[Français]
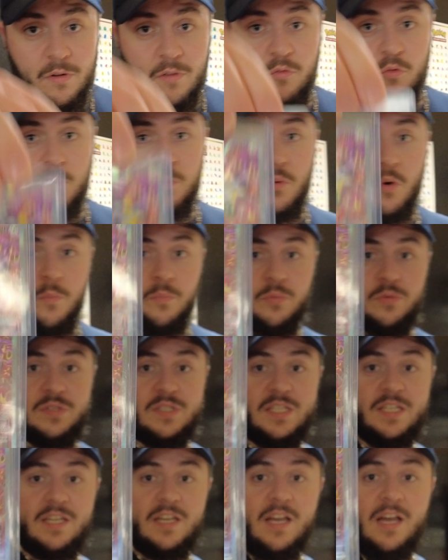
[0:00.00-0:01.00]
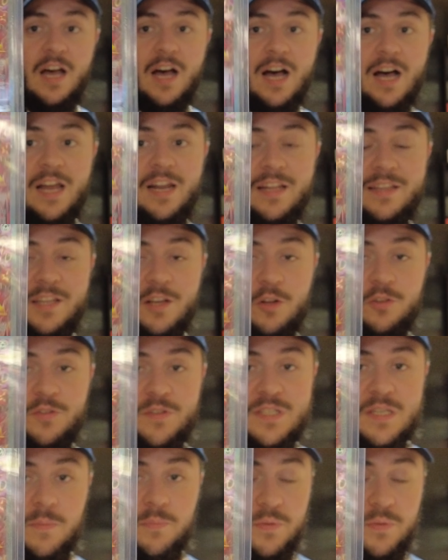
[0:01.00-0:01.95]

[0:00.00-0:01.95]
va vous proposer à l'intérieur de ces